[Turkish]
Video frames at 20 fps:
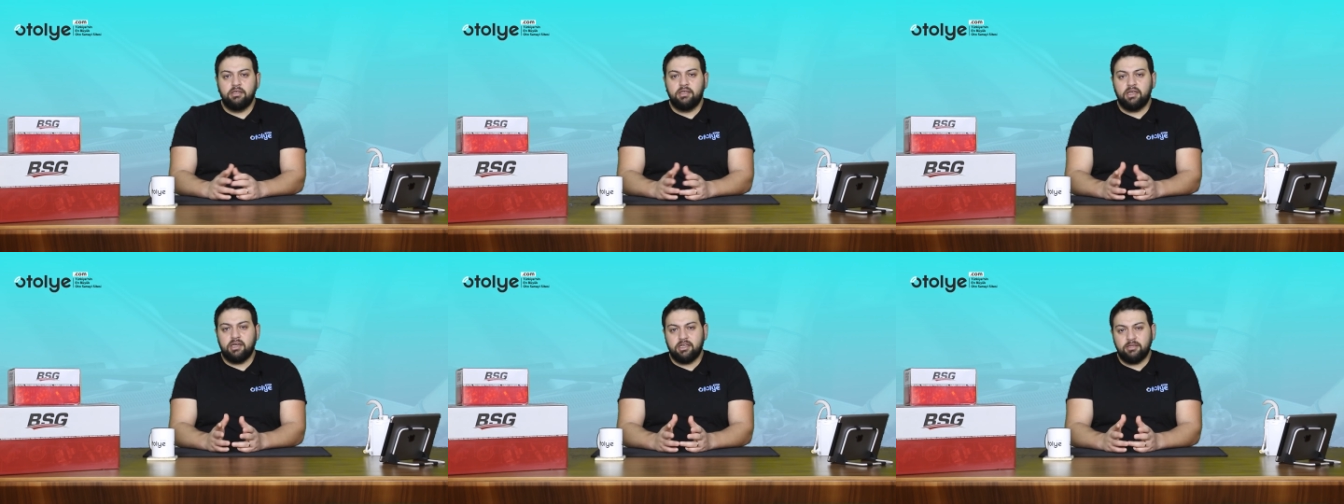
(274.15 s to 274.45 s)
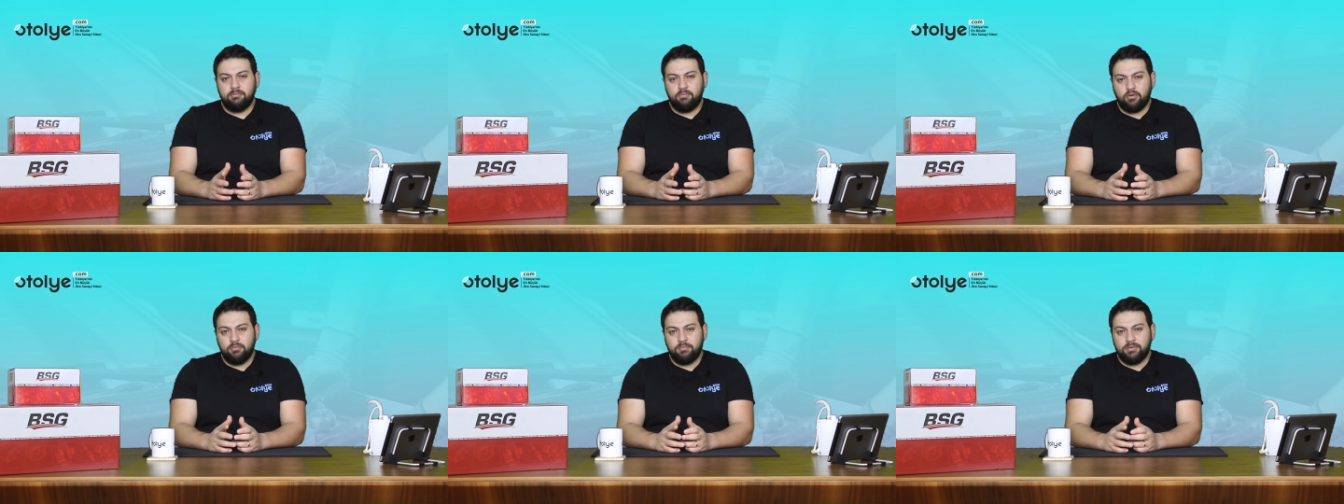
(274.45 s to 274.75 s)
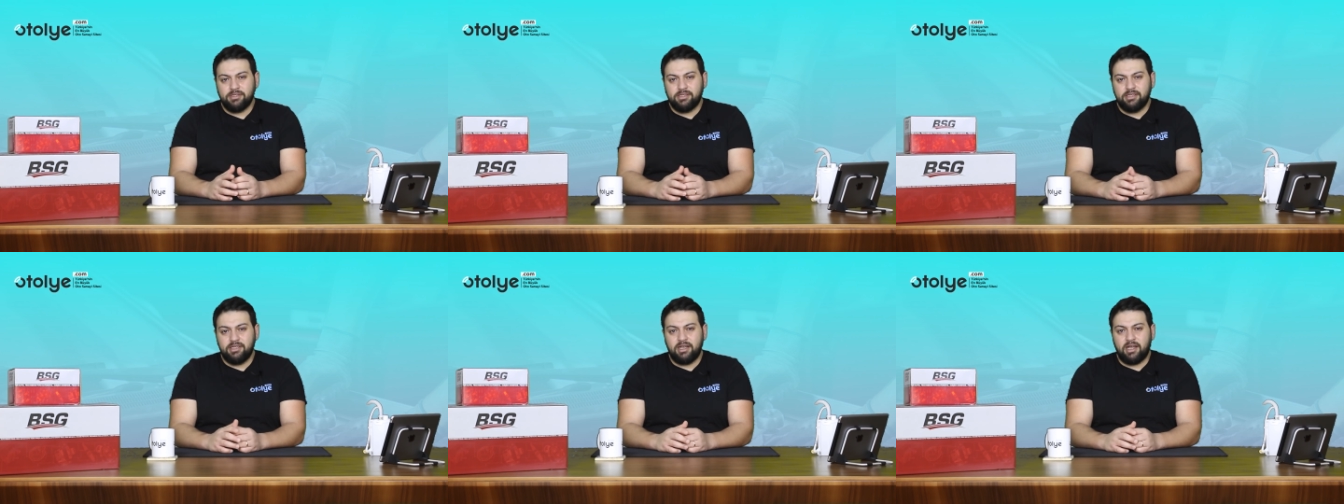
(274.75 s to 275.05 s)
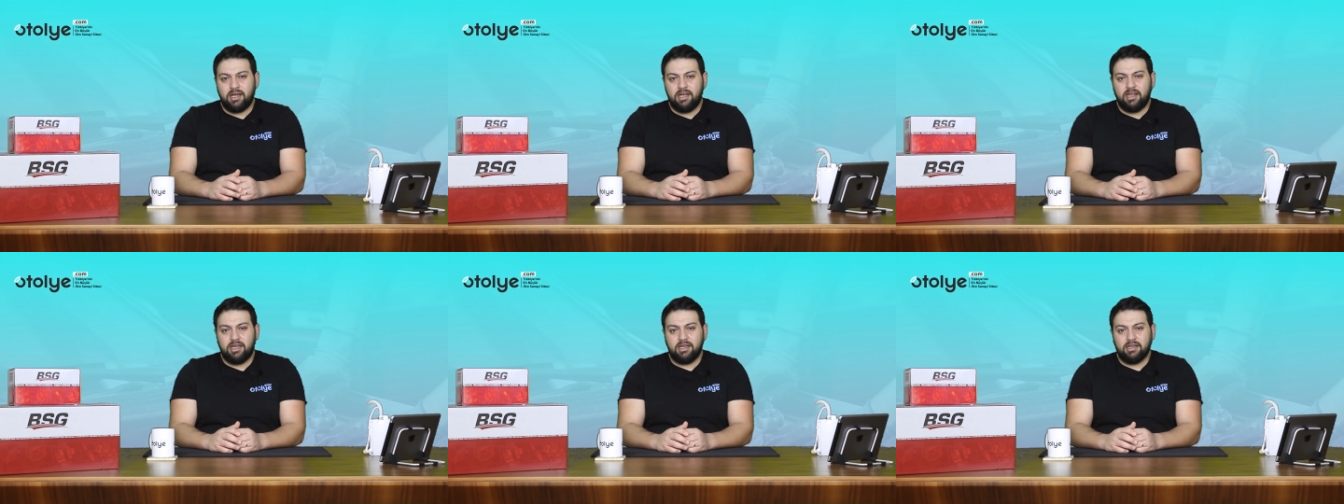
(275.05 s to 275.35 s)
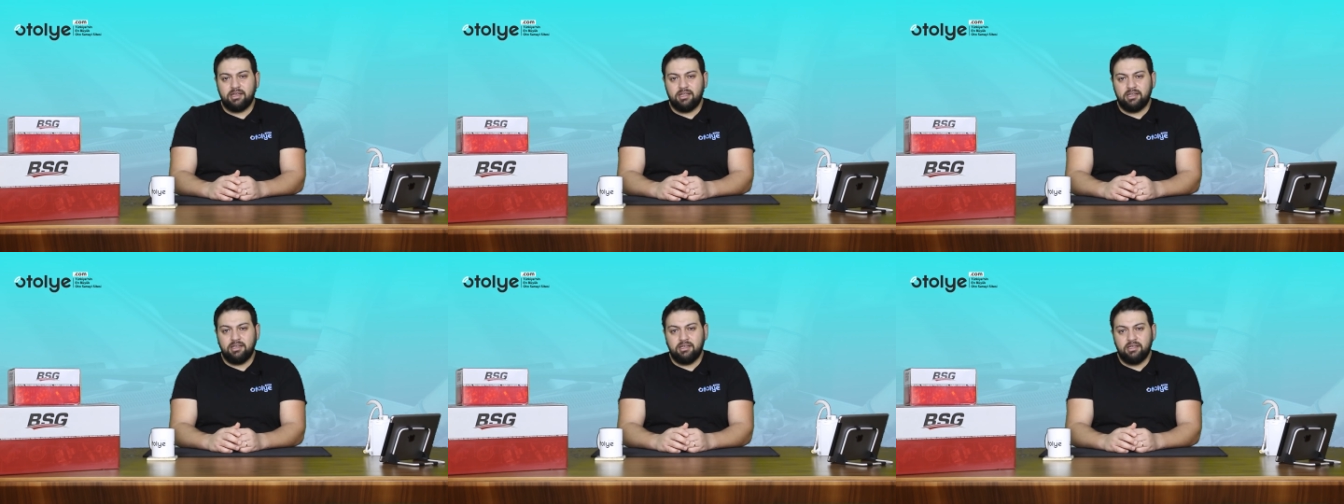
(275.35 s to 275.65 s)
Yakıt pompasıyla ile
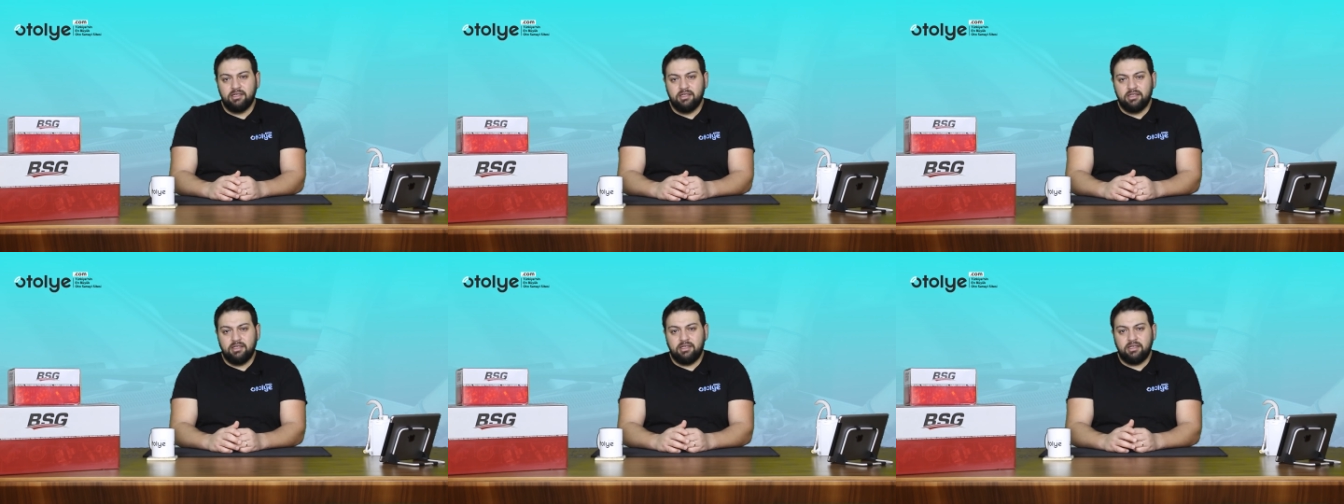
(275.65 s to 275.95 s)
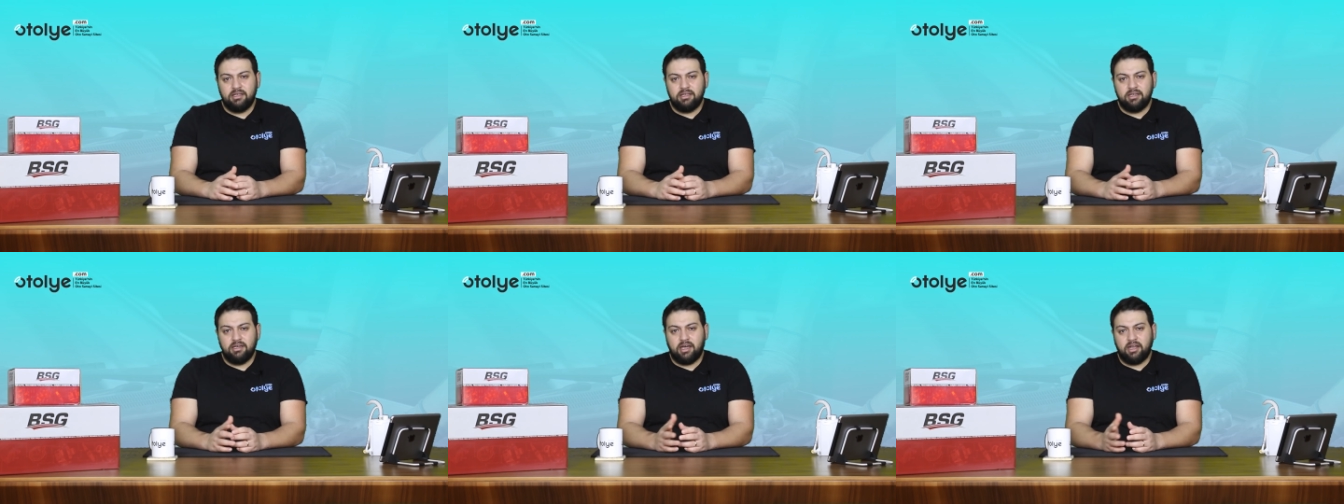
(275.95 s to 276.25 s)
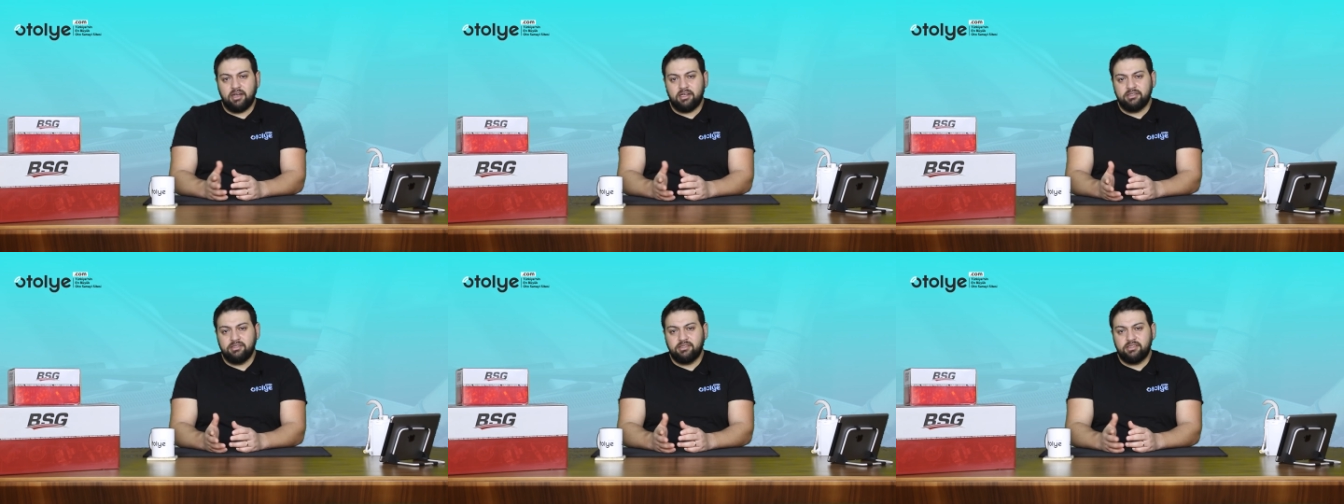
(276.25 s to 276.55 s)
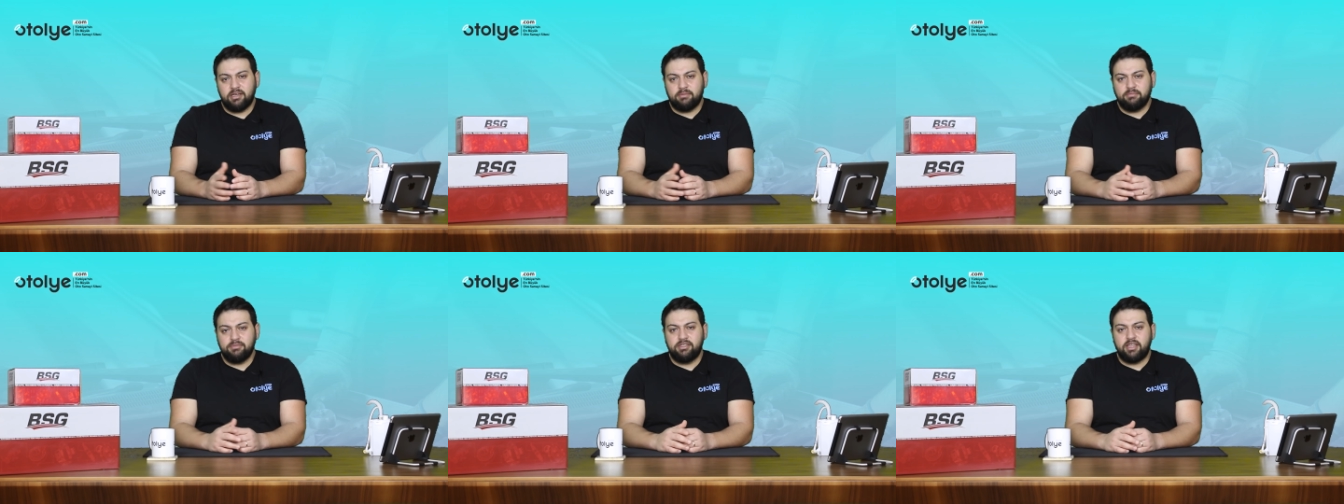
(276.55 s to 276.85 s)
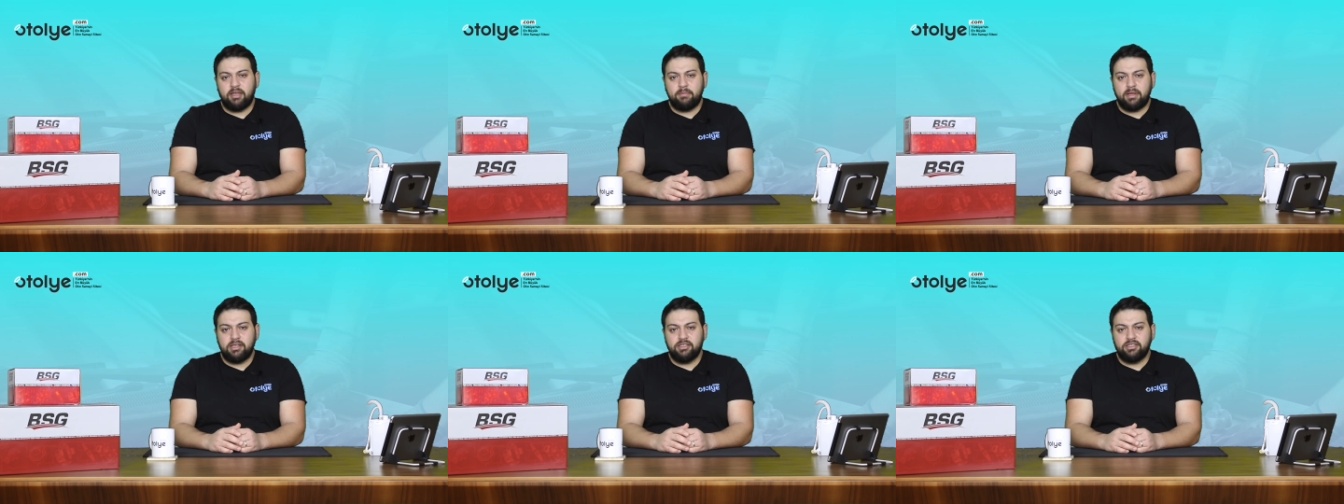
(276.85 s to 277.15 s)
alakalı ee, anlatacağımız
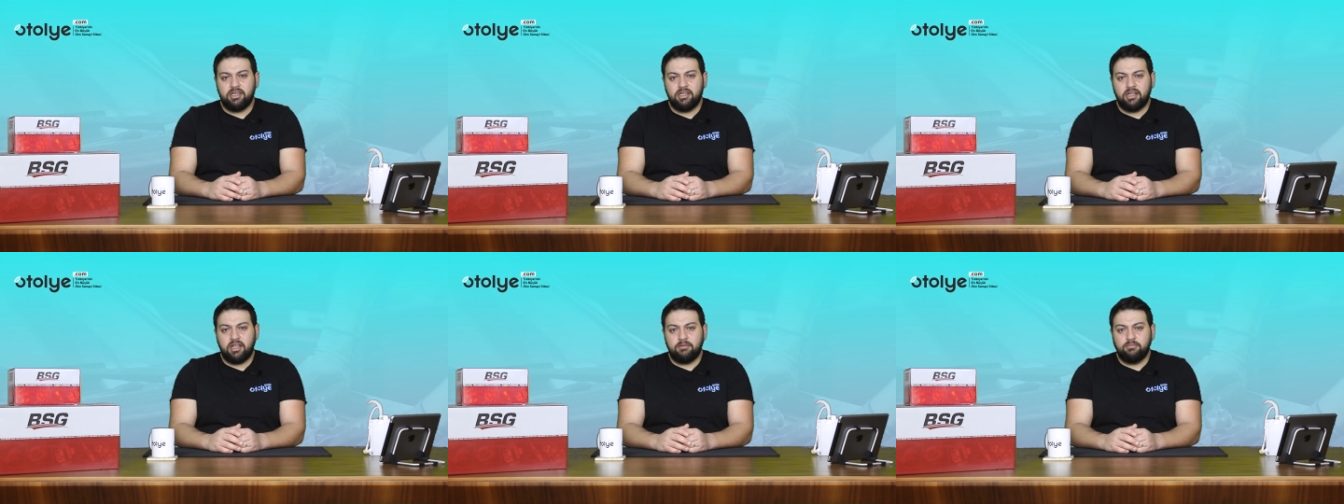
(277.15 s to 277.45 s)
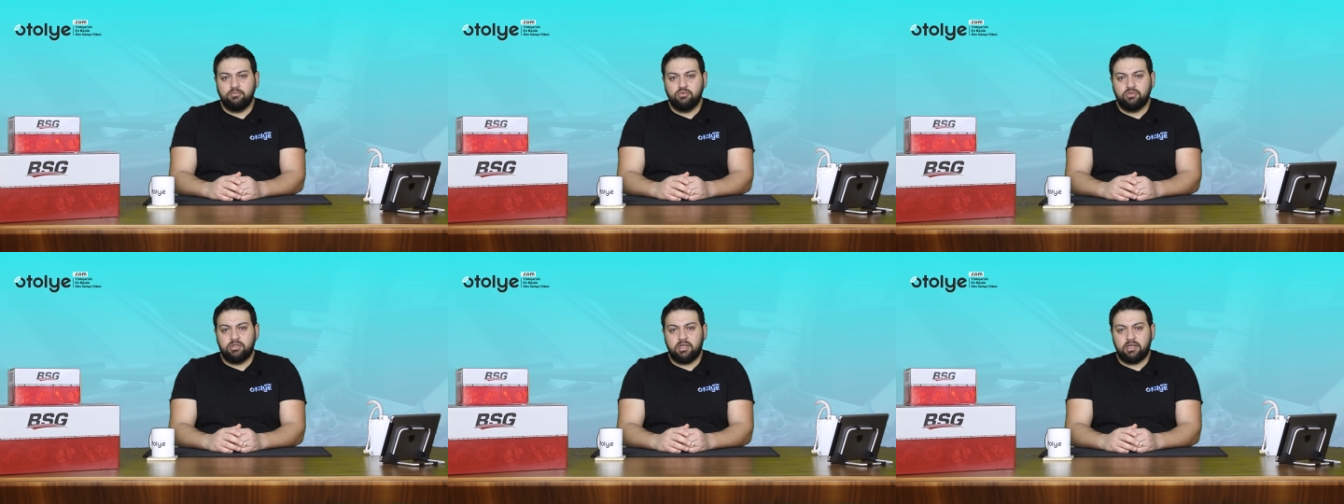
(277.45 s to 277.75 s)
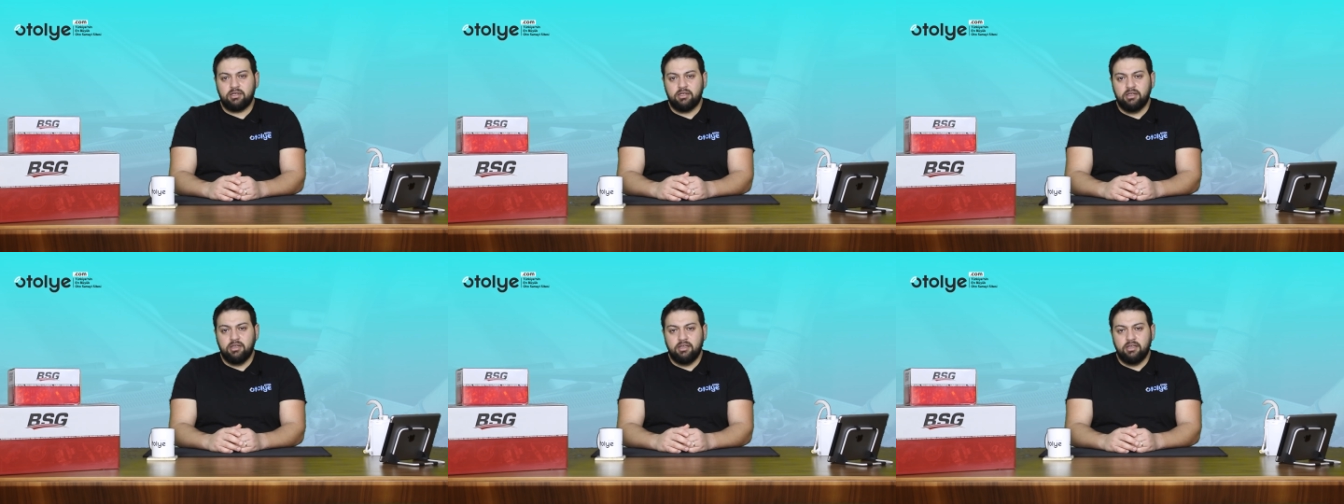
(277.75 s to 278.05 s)
temel şeyler bunlar.